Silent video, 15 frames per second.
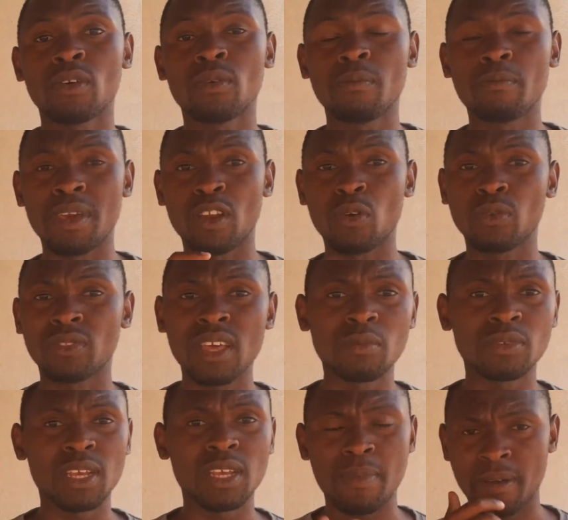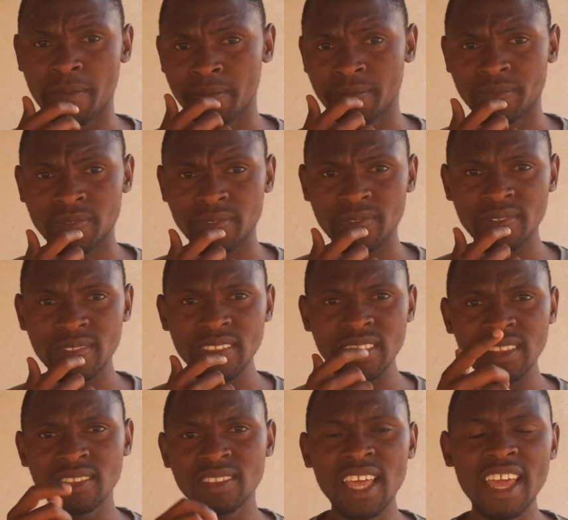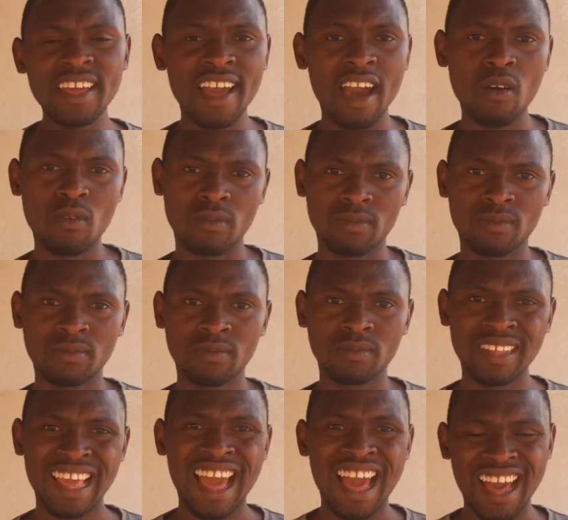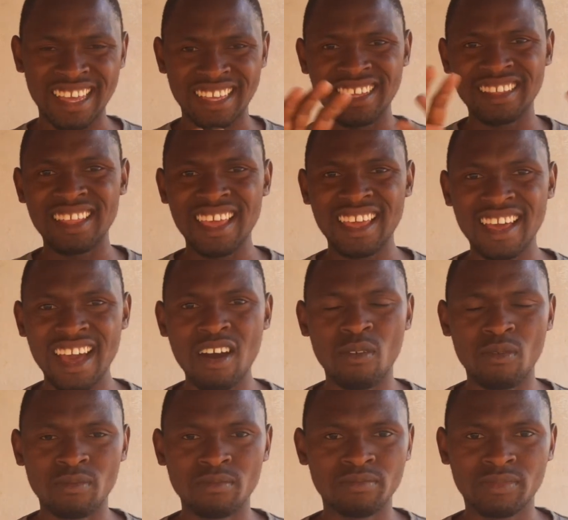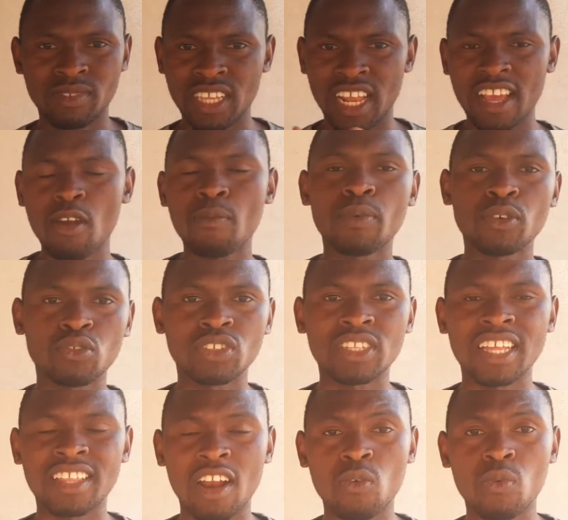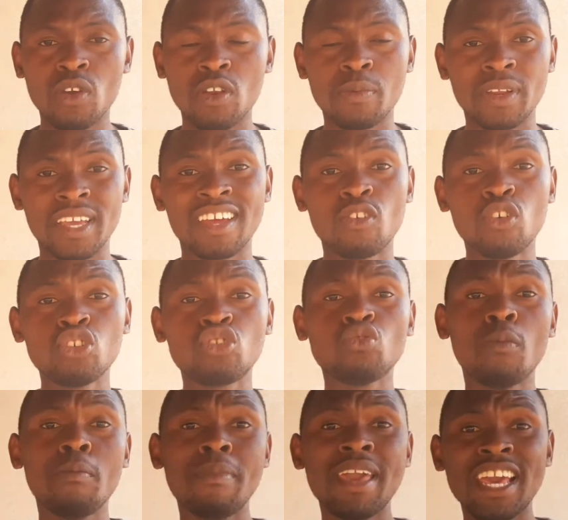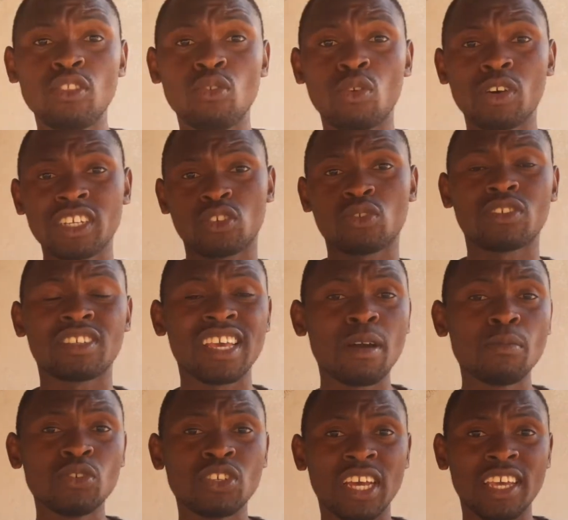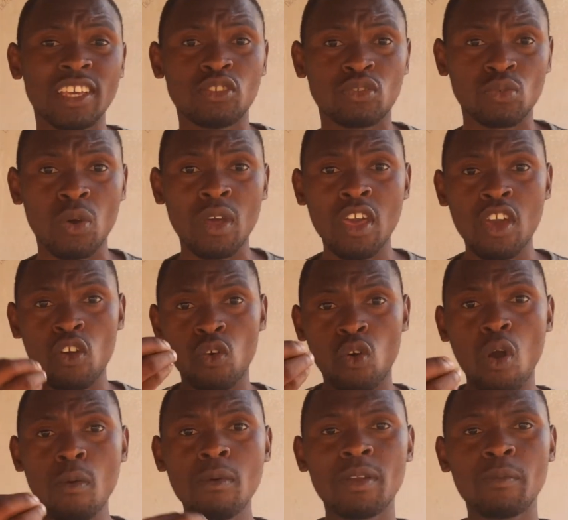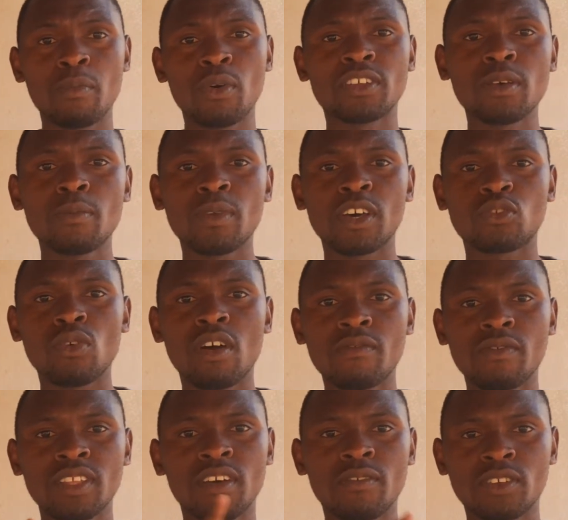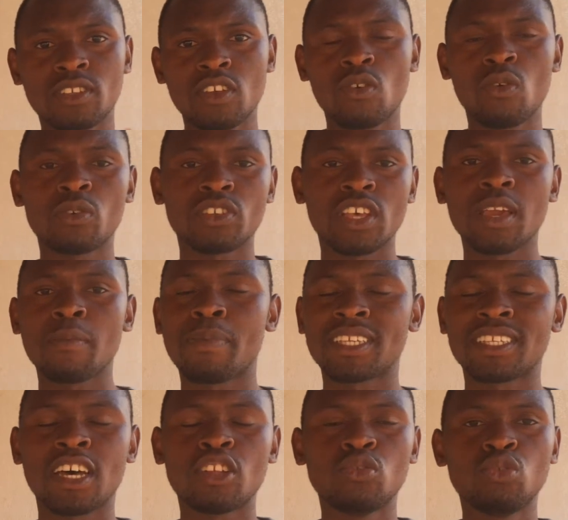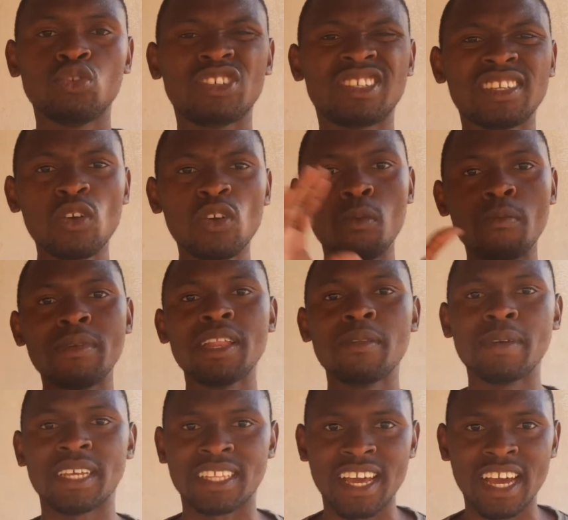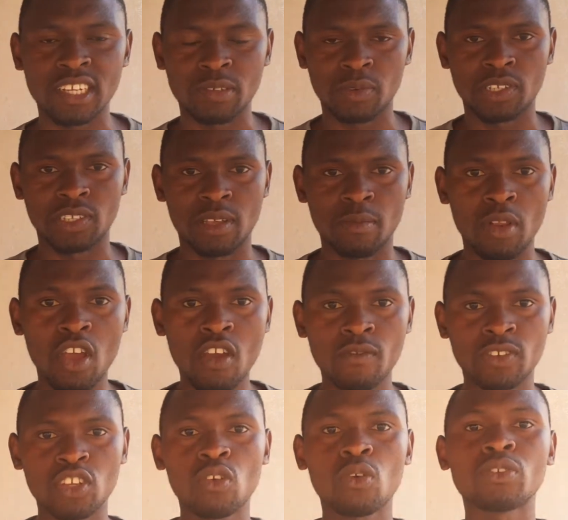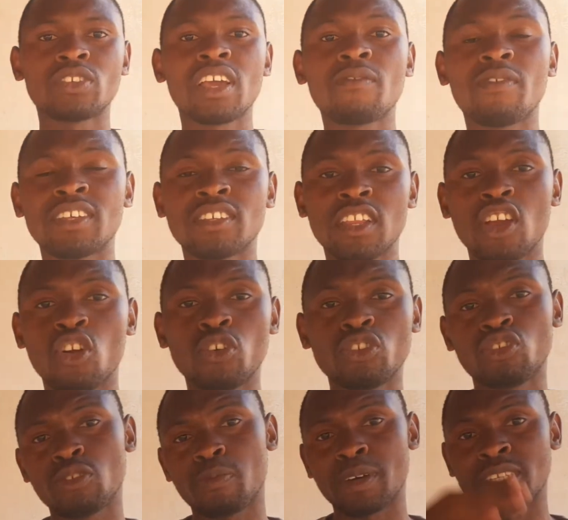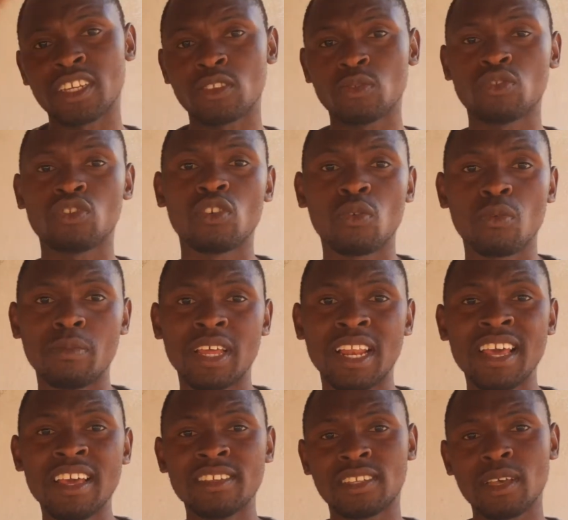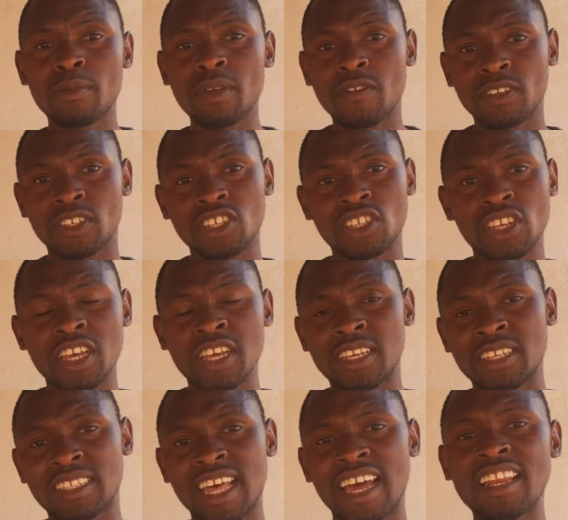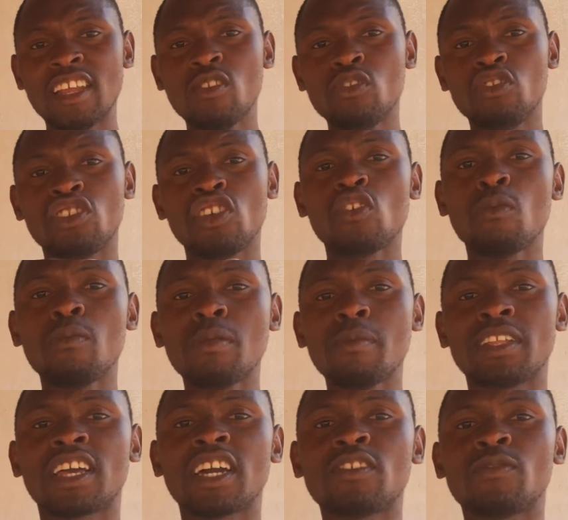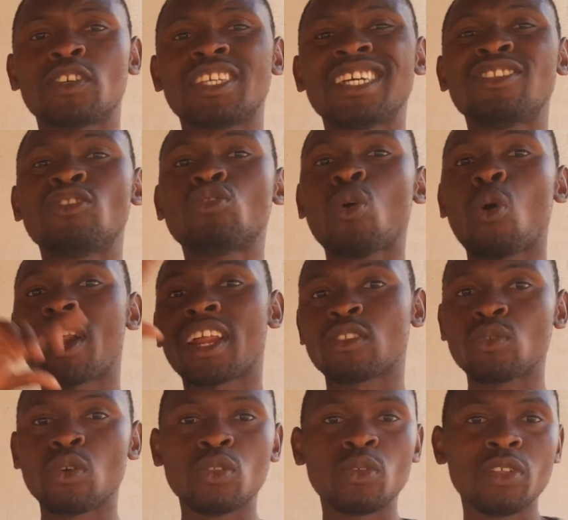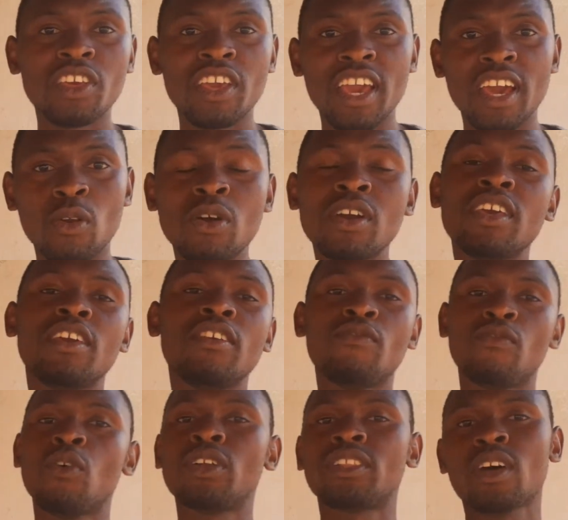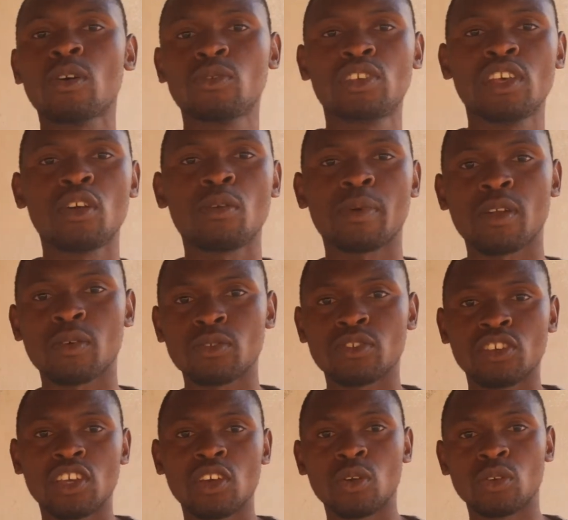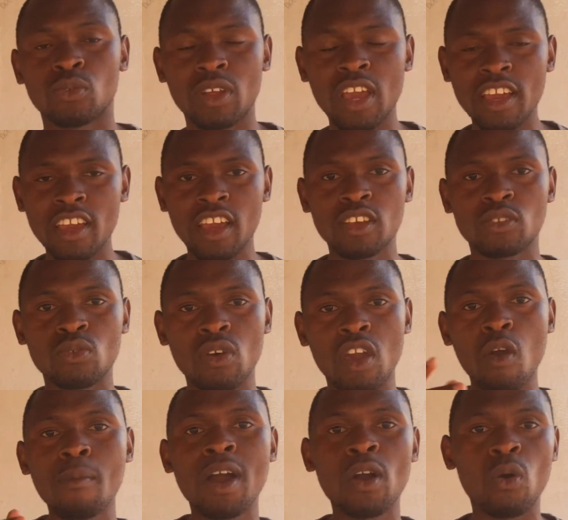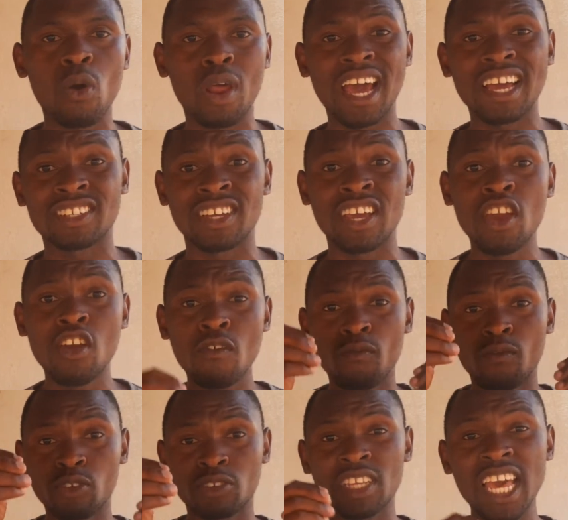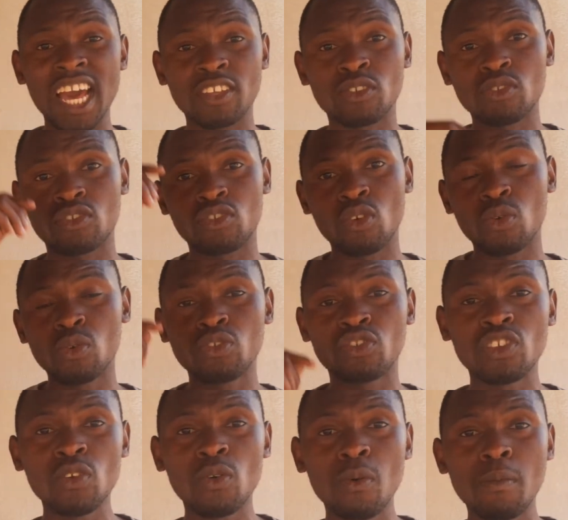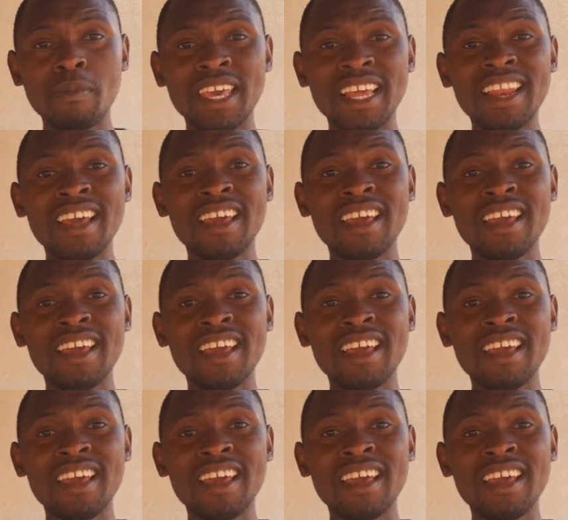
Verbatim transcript: perguntamos, epa, tem cão? Aqui tem cão. Será que eu posso estar tranquilo? Porque nosso medo, nós associamos a isso como, por exemplo, na sua vida você não consegue passar dos 5 mil metcais, por exemplo. Você não consegue fazer negócio de passar dos 5 mil. Sempre que você está ali nos 5 mil metcais, você torra todo o dinheiro e volta ao zero para conseguir outro. O que é, é isso? É uma ancoragem. Você associou os 5 mil